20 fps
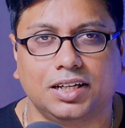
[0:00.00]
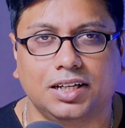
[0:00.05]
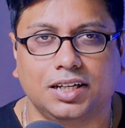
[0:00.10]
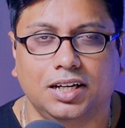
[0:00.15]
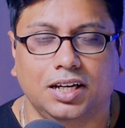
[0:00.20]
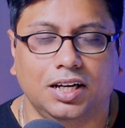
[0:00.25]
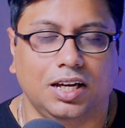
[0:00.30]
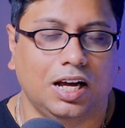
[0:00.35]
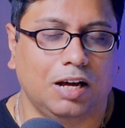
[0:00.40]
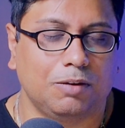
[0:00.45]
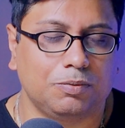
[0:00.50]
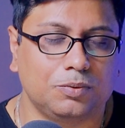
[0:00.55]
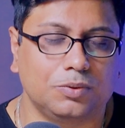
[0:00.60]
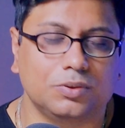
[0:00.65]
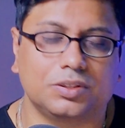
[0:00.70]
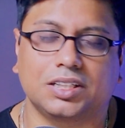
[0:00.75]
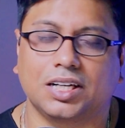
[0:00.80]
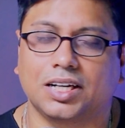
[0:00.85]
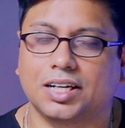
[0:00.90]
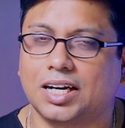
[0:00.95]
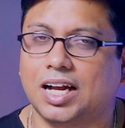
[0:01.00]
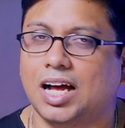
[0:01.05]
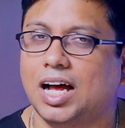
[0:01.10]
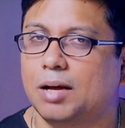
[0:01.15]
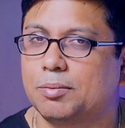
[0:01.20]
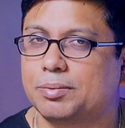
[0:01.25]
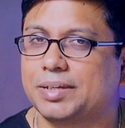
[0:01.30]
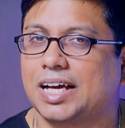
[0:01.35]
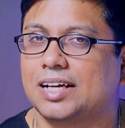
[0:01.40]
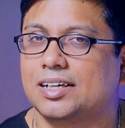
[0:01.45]
है ऑफ कोर्स अगर
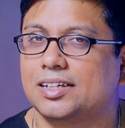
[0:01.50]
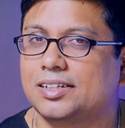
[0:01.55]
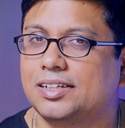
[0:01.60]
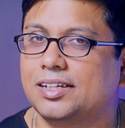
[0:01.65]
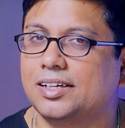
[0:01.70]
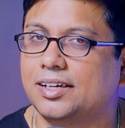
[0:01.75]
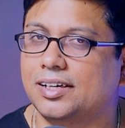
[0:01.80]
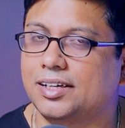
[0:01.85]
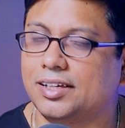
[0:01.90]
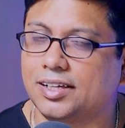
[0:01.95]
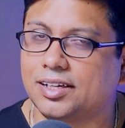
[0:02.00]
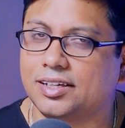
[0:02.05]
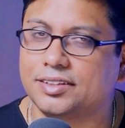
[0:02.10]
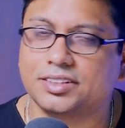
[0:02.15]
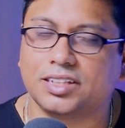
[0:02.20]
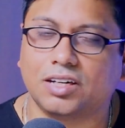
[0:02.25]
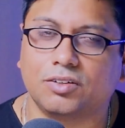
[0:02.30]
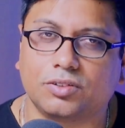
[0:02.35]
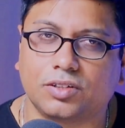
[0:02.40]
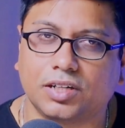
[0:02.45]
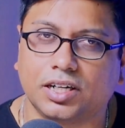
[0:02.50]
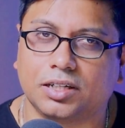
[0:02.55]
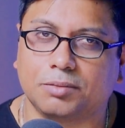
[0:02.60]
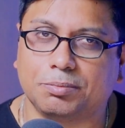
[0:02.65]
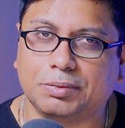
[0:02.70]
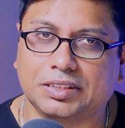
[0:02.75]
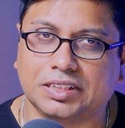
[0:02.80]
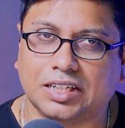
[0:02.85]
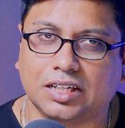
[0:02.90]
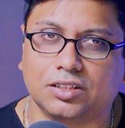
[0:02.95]
आप कैनन के रिटेल्स आउटलेट
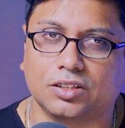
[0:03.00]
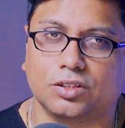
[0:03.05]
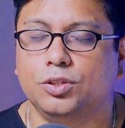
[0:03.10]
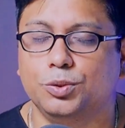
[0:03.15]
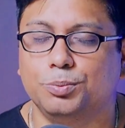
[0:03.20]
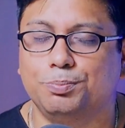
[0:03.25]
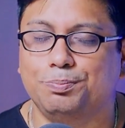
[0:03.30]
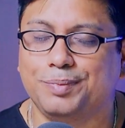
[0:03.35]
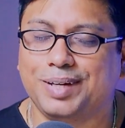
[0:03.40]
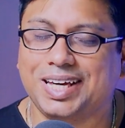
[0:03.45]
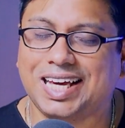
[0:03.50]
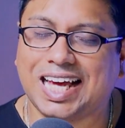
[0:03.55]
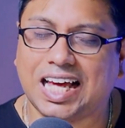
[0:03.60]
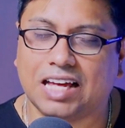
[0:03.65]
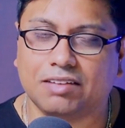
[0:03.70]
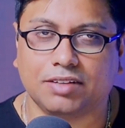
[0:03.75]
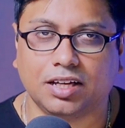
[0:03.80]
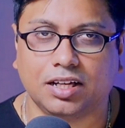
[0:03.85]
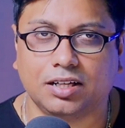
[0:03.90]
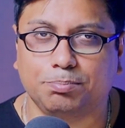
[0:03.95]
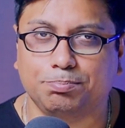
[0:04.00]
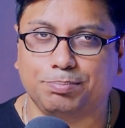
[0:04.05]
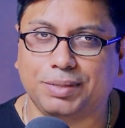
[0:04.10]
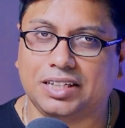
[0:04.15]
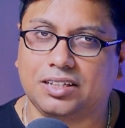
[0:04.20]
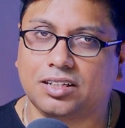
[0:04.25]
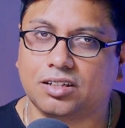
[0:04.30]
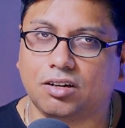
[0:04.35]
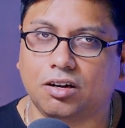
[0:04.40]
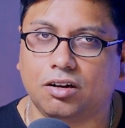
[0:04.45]
में जाते यू मे हैव एन
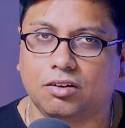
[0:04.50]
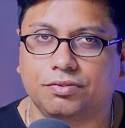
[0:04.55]
बेटर